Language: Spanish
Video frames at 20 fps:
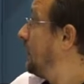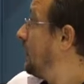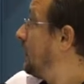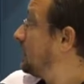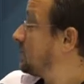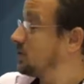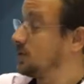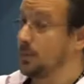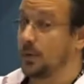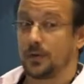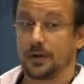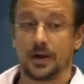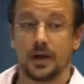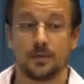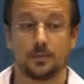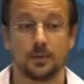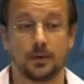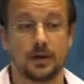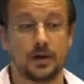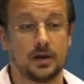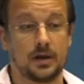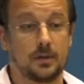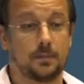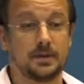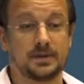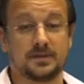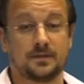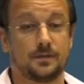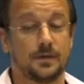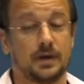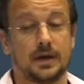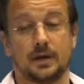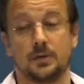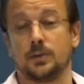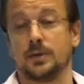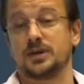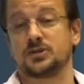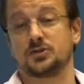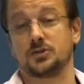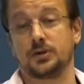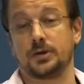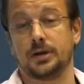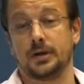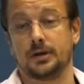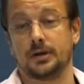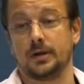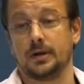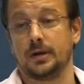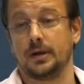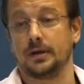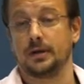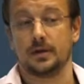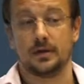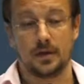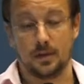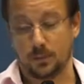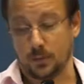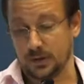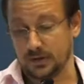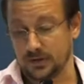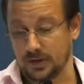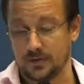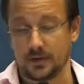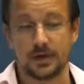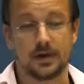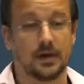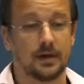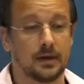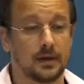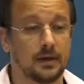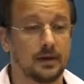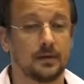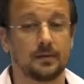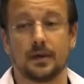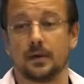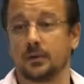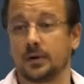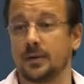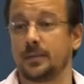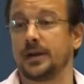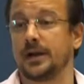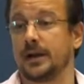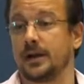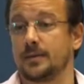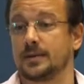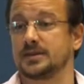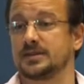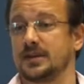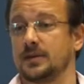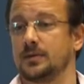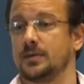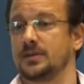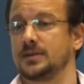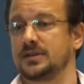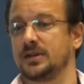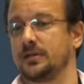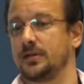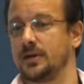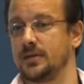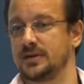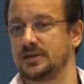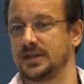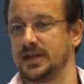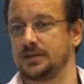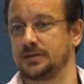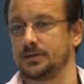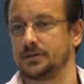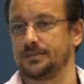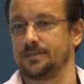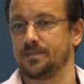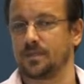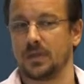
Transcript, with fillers: yo podría poner, especificar una zona y después tendría que ir de alguna manera avanzando, avanzando y avanzando.